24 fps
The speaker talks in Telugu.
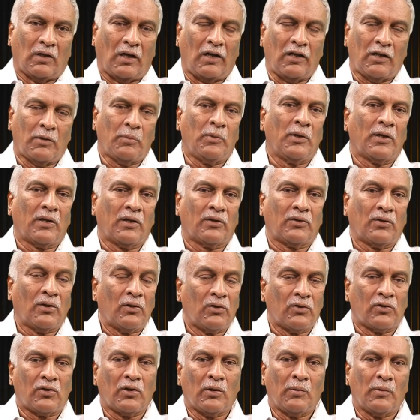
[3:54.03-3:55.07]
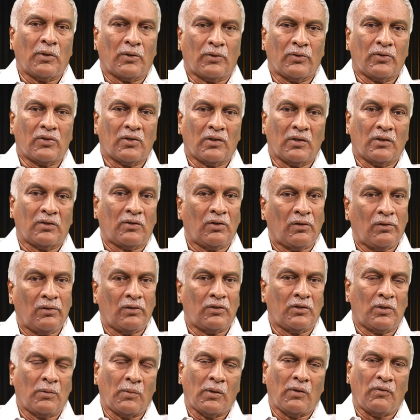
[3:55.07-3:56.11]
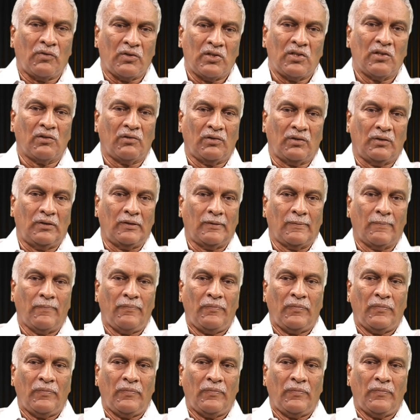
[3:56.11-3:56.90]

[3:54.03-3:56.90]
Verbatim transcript: అల్టిమేట్గా తెలుగు సినిమాకి వచ్చిన తెలుగు సినిమా విజయం ఇది